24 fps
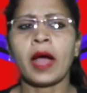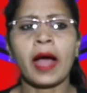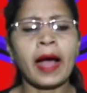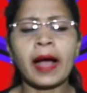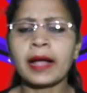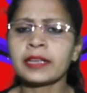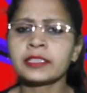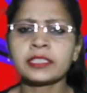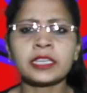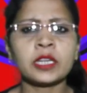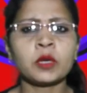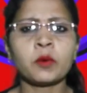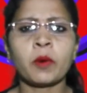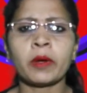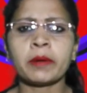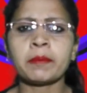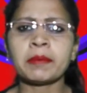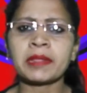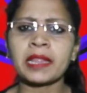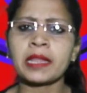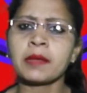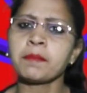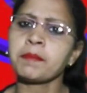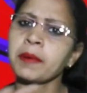आज नहीं हुआ
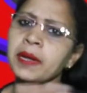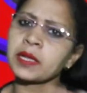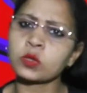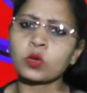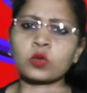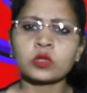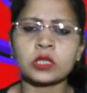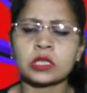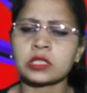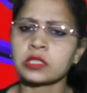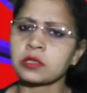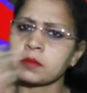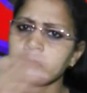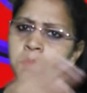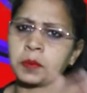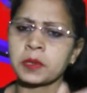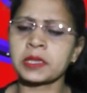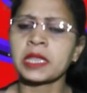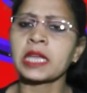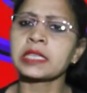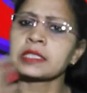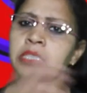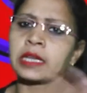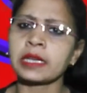मतलब बरसों से
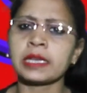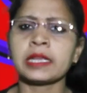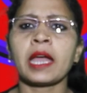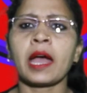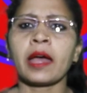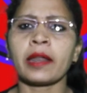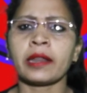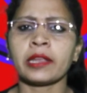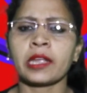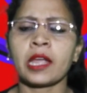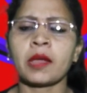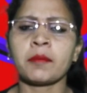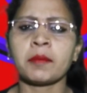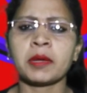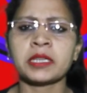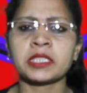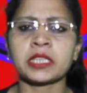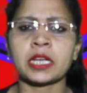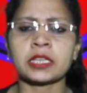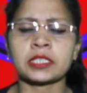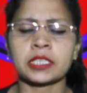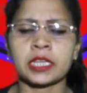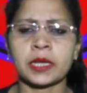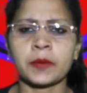प्रथा चली आ रही है
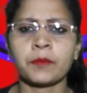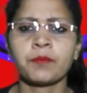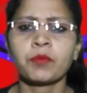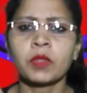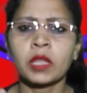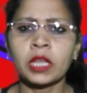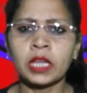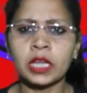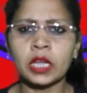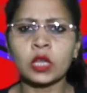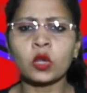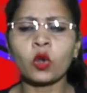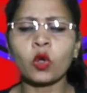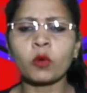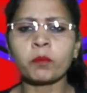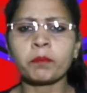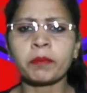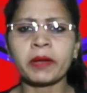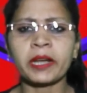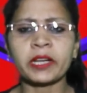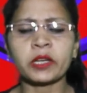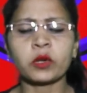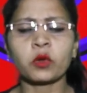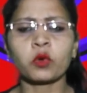हमेशा से कि लोग
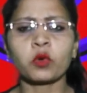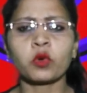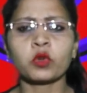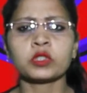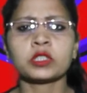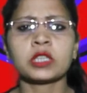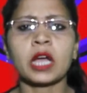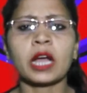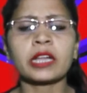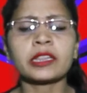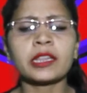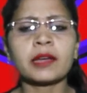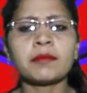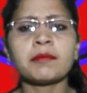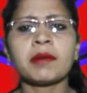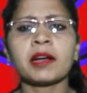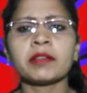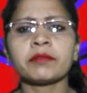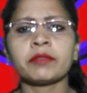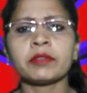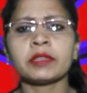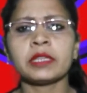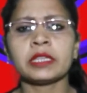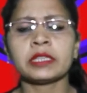बेटों को ज़्यादा
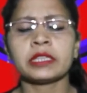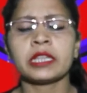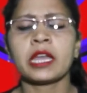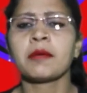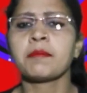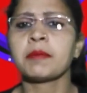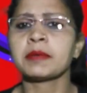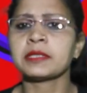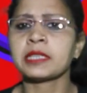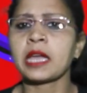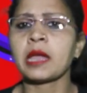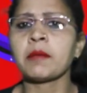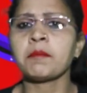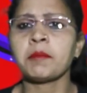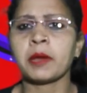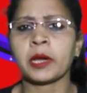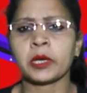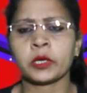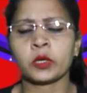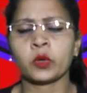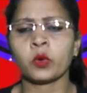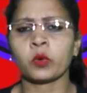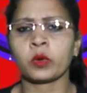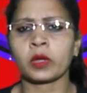महत्व देते हैं बजाय
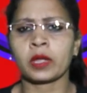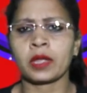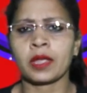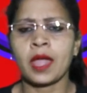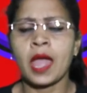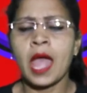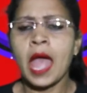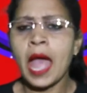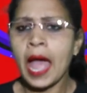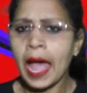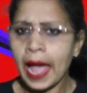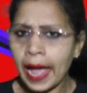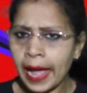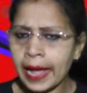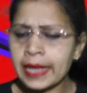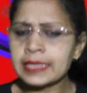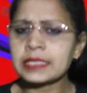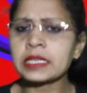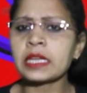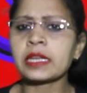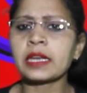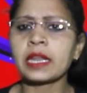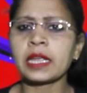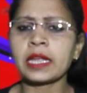बेटियों के
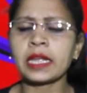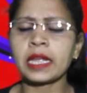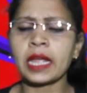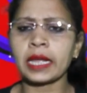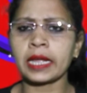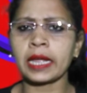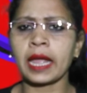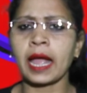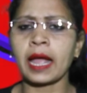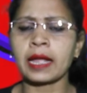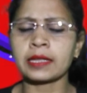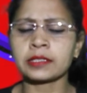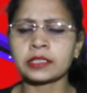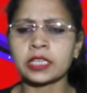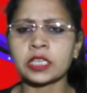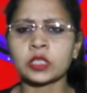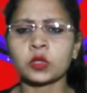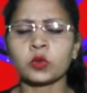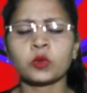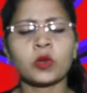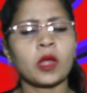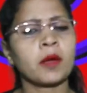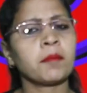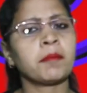ऐसा नहीं है कि आज की
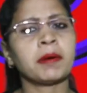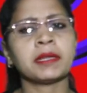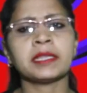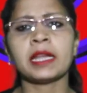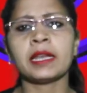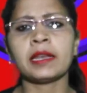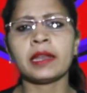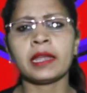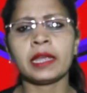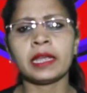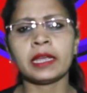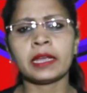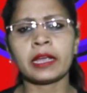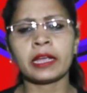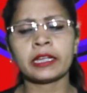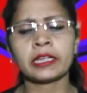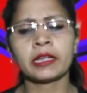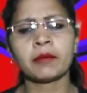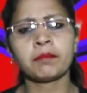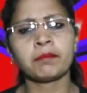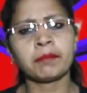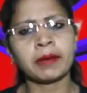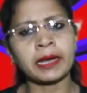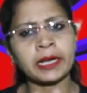दुनिया बदल नहीं गई
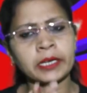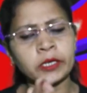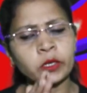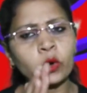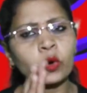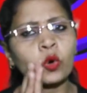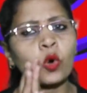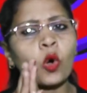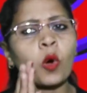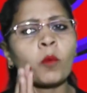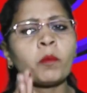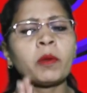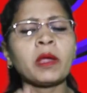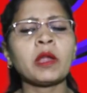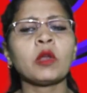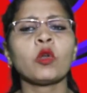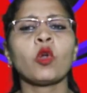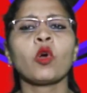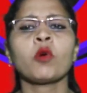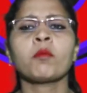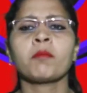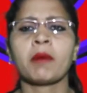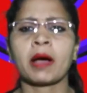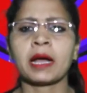है बेटियों को भी
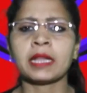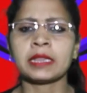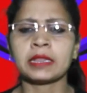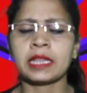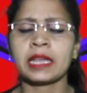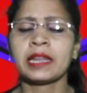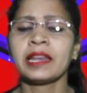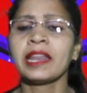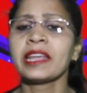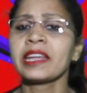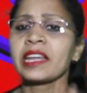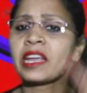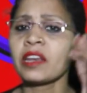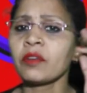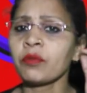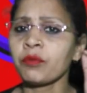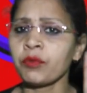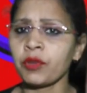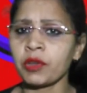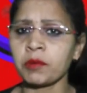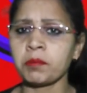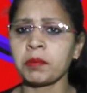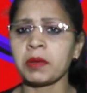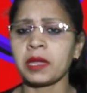लोग मानते हैं लेकिन
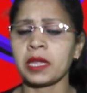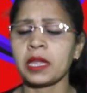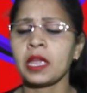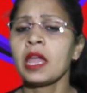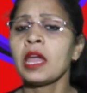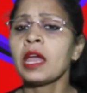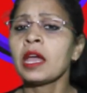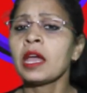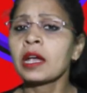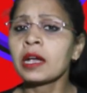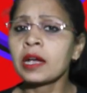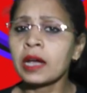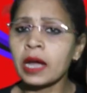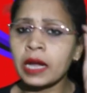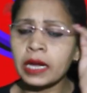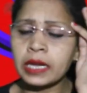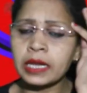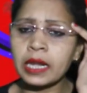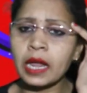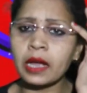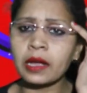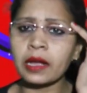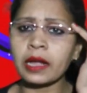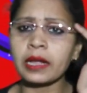फिर भी
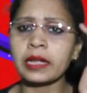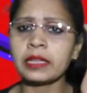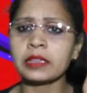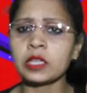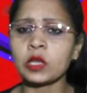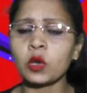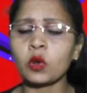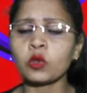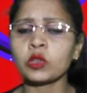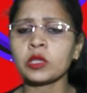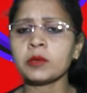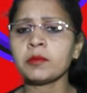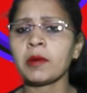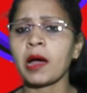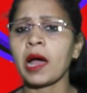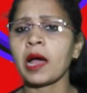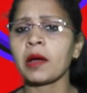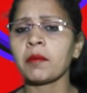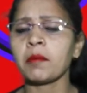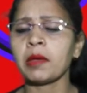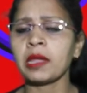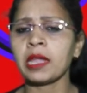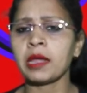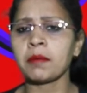कहीं ना कहीं दिलो
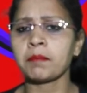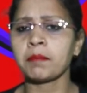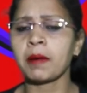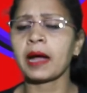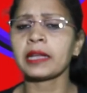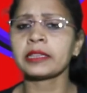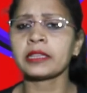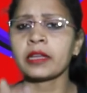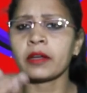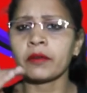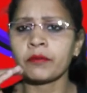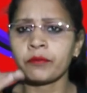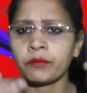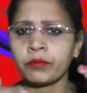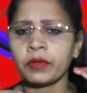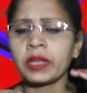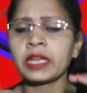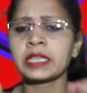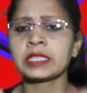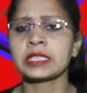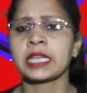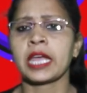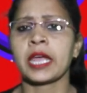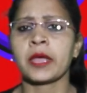दिमाग में ये बात
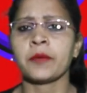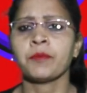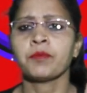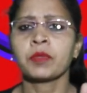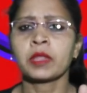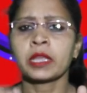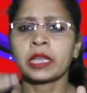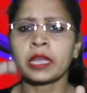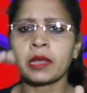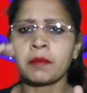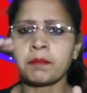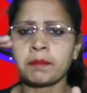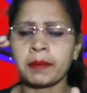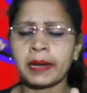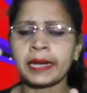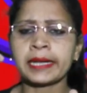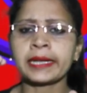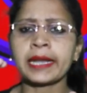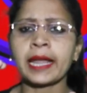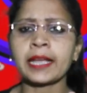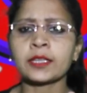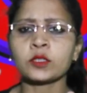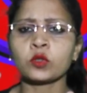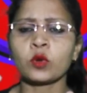फिक्स है कि
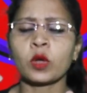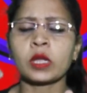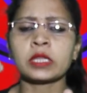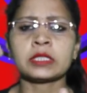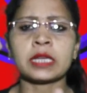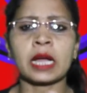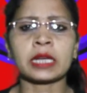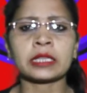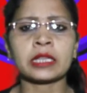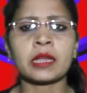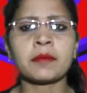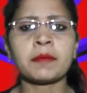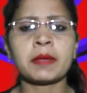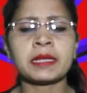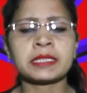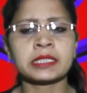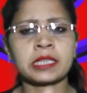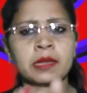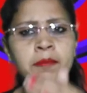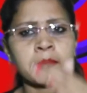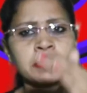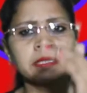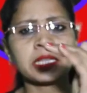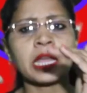बेटा जो है ज़्यादा
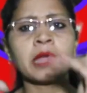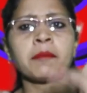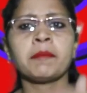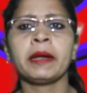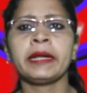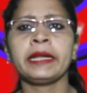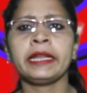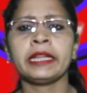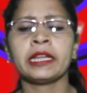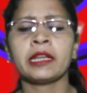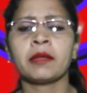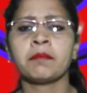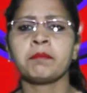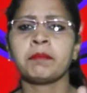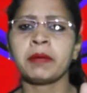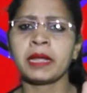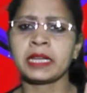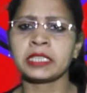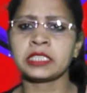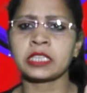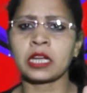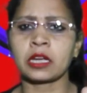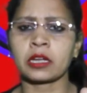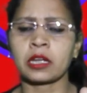बेस्ट है बजाय बेटी के
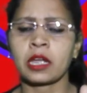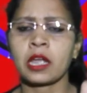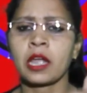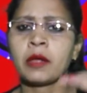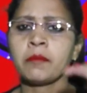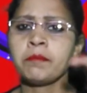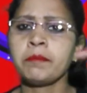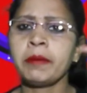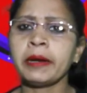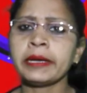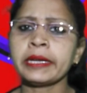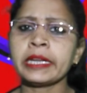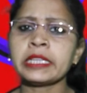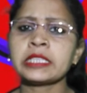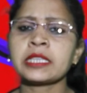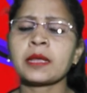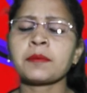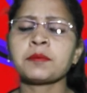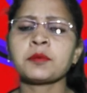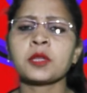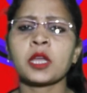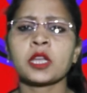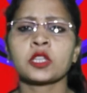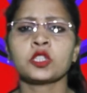बेशक बेटी
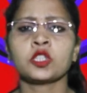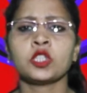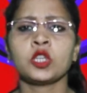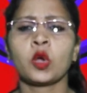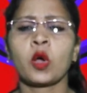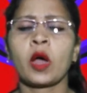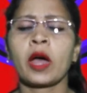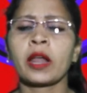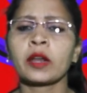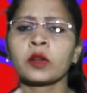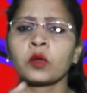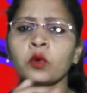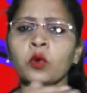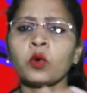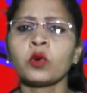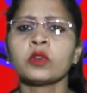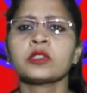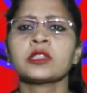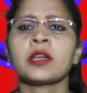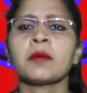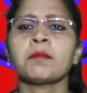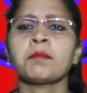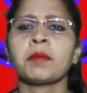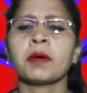सबसे अच्छी हो हर गुण
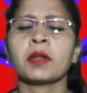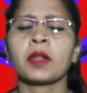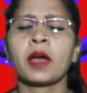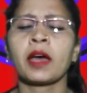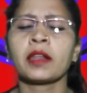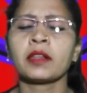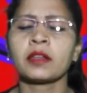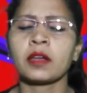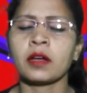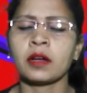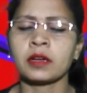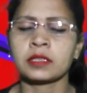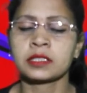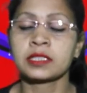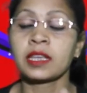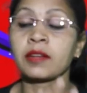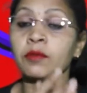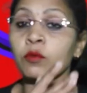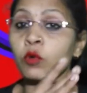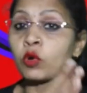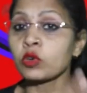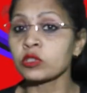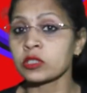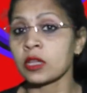संपन्न हर
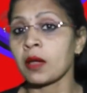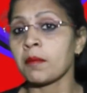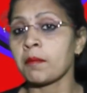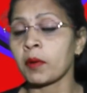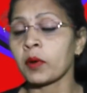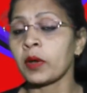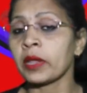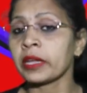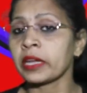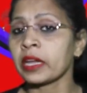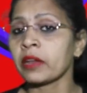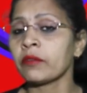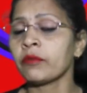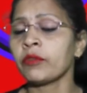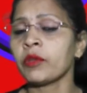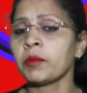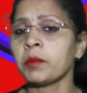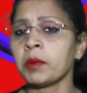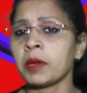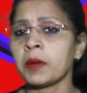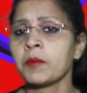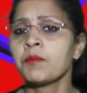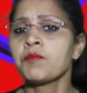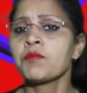सरगुण संपन्न लेकिन फिर
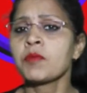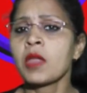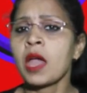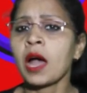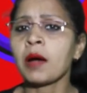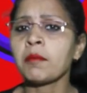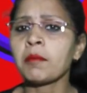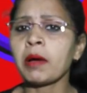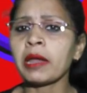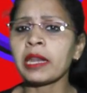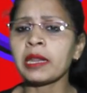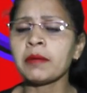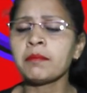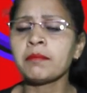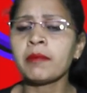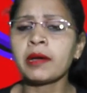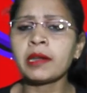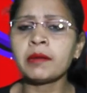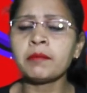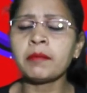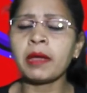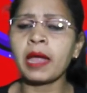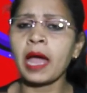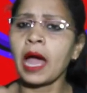भी हमारे
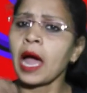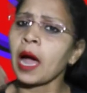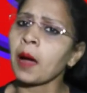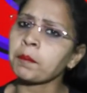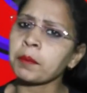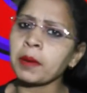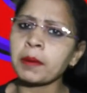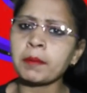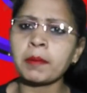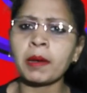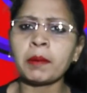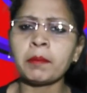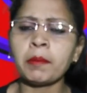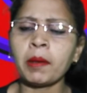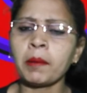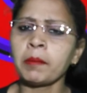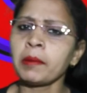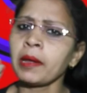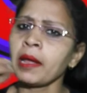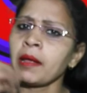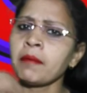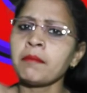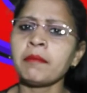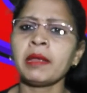मन में आपके मन में
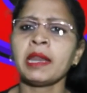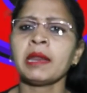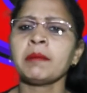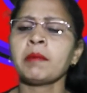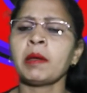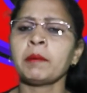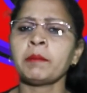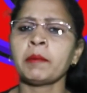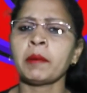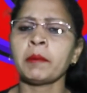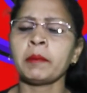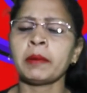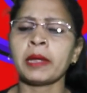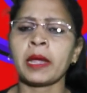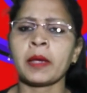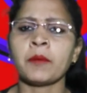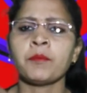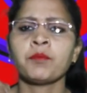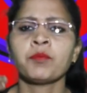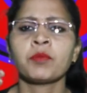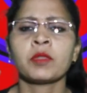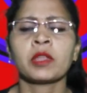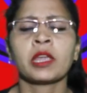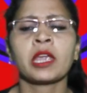भी है मेरे मन में भी है
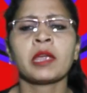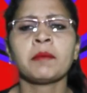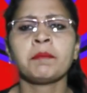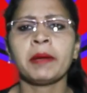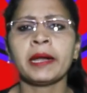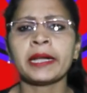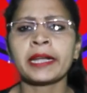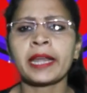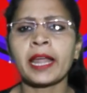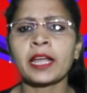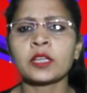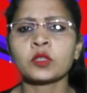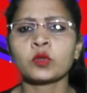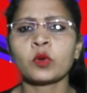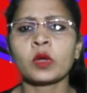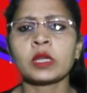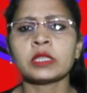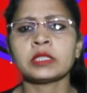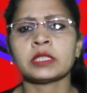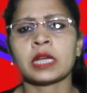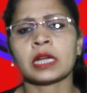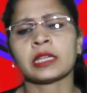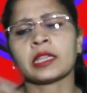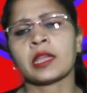कि बेटा जो
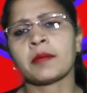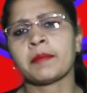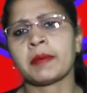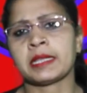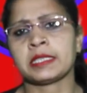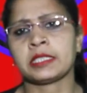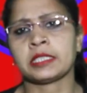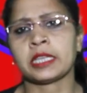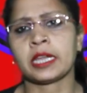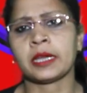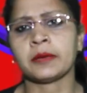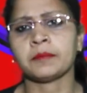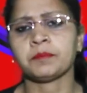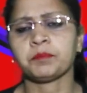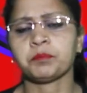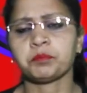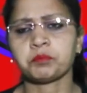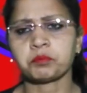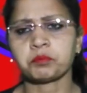है ज़्यादा बेस्ट है